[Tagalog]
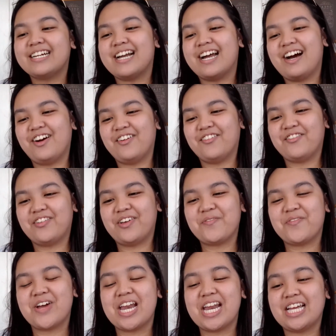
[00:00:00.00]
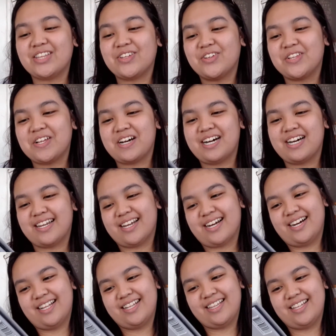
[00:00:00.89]
Grabe, parang nung
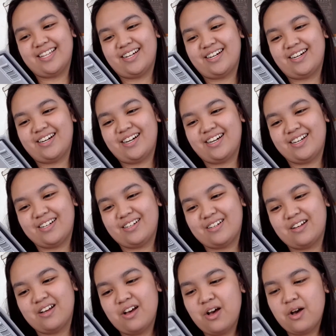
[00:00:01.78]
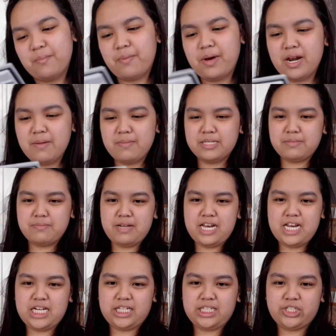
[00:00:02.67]
nakaraan ng parang mas
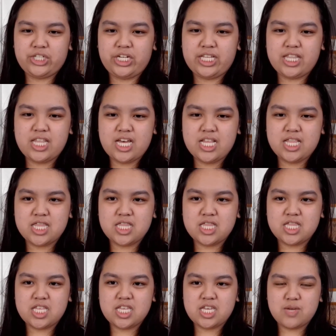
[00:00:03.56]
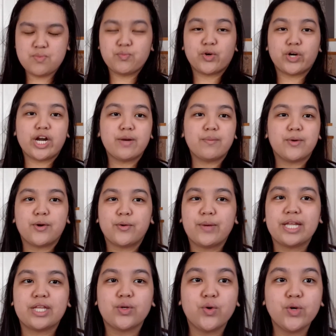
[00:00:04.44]
malaki siya than the More and More.
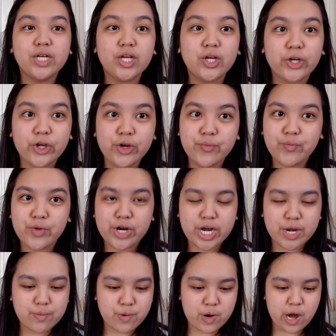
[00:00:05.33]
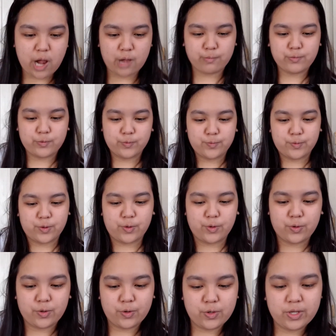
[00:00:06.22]
Wait, kunin ko yung More and More album
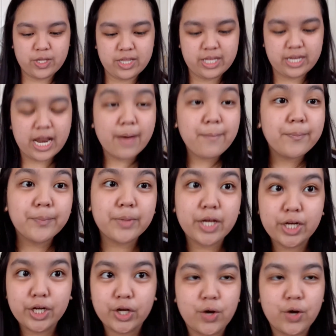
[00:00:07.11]
ko. Then I'm gonna